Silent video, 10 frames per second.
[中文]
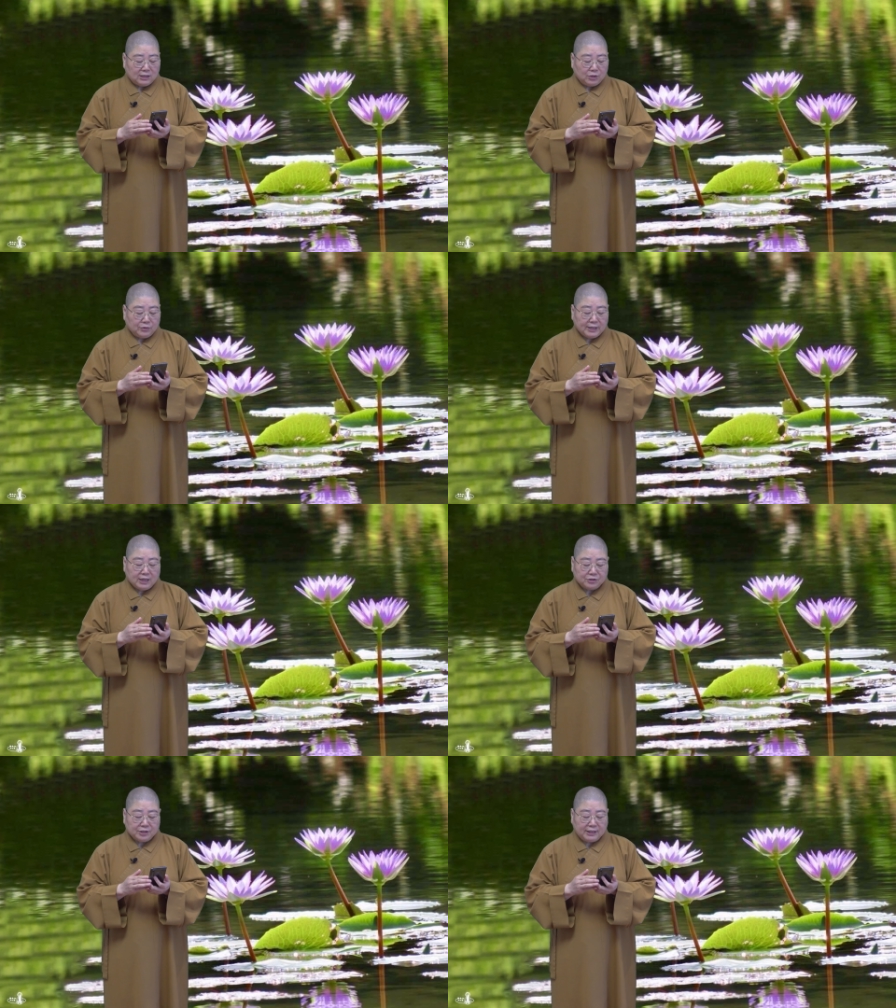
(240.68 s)
以后他
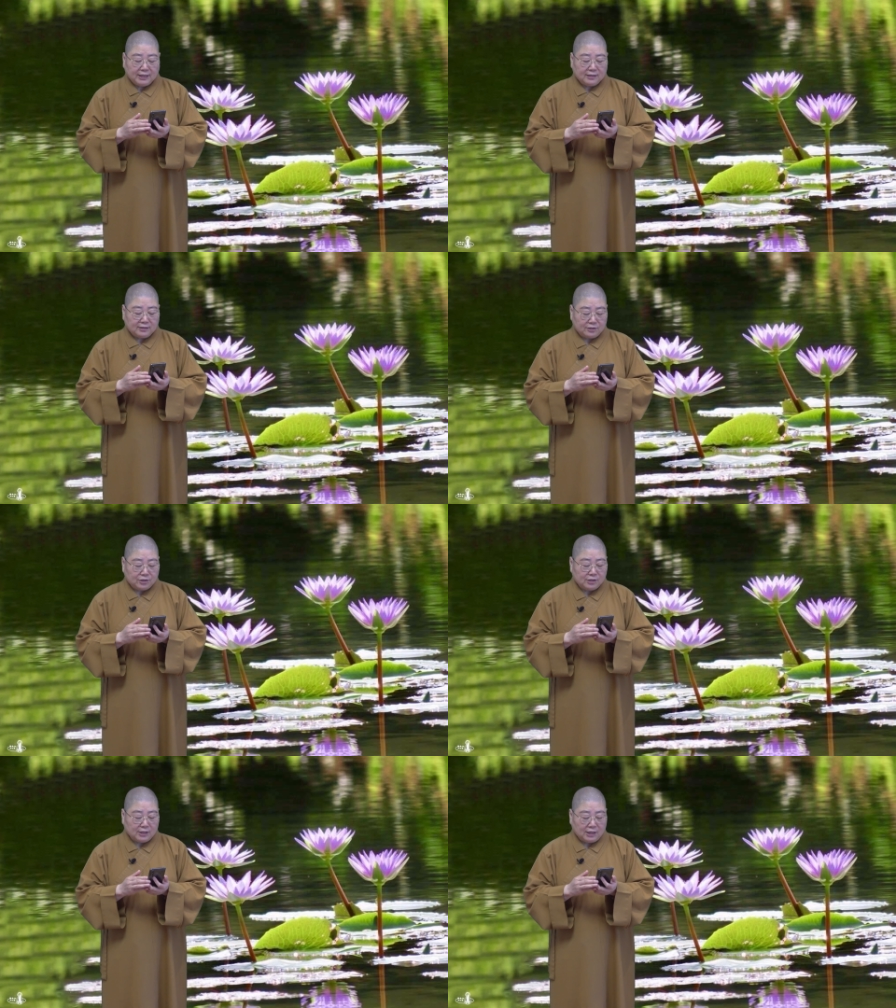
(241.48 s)
要是离开人
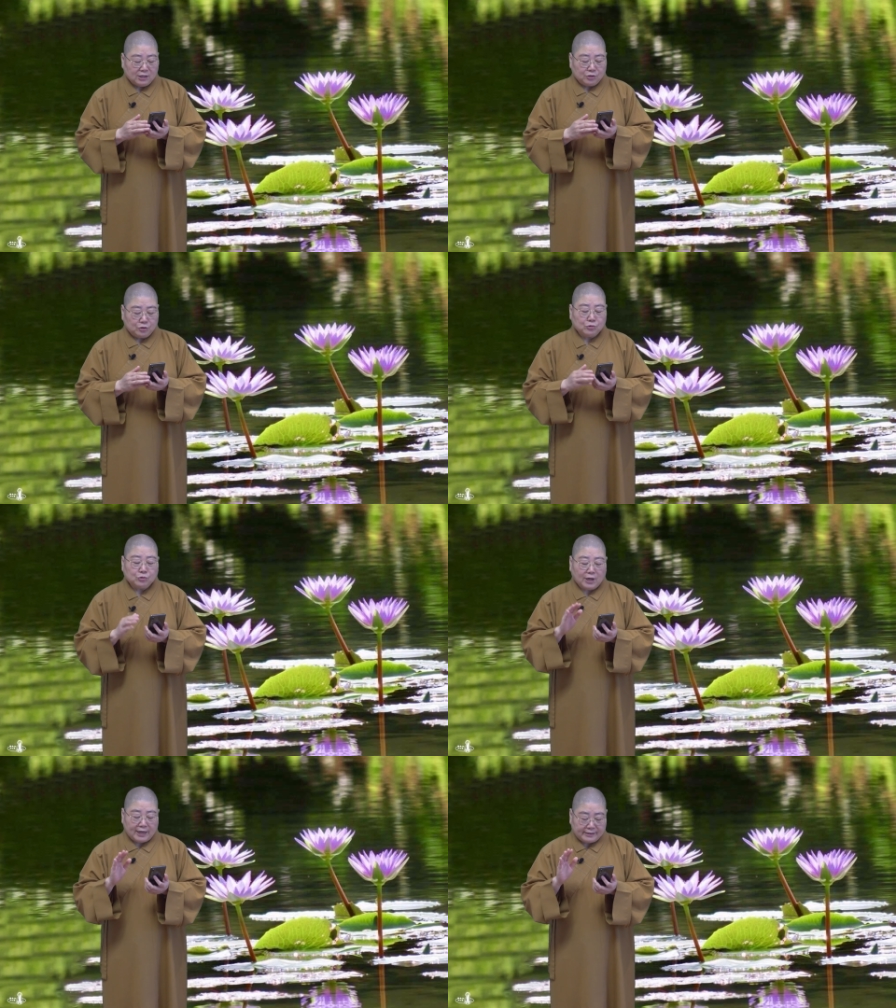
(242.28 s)
世啊，
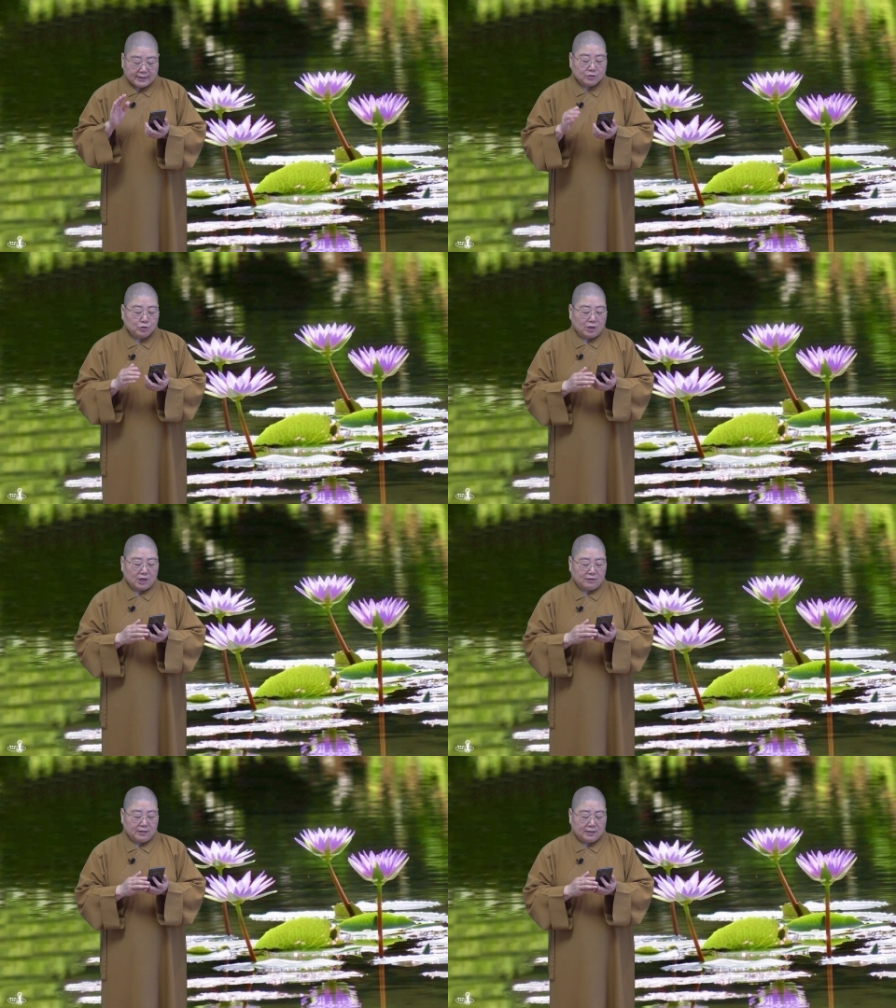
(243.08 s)
就海葬就
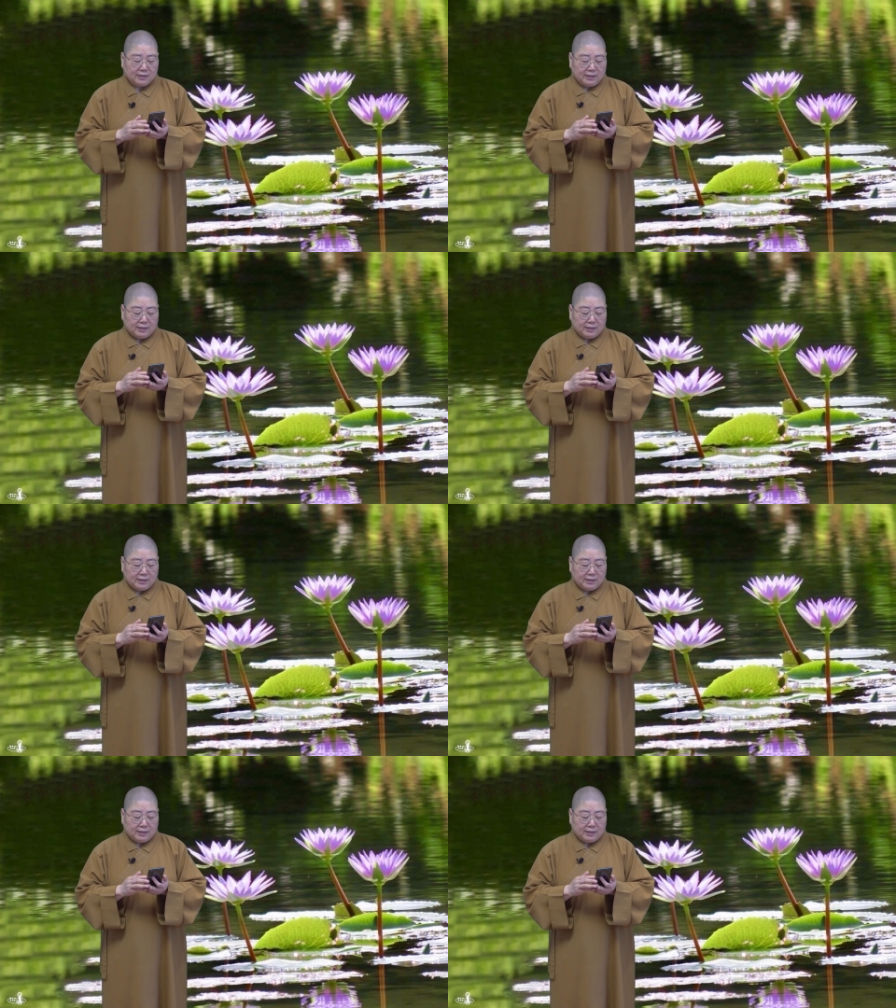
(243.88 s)
好了，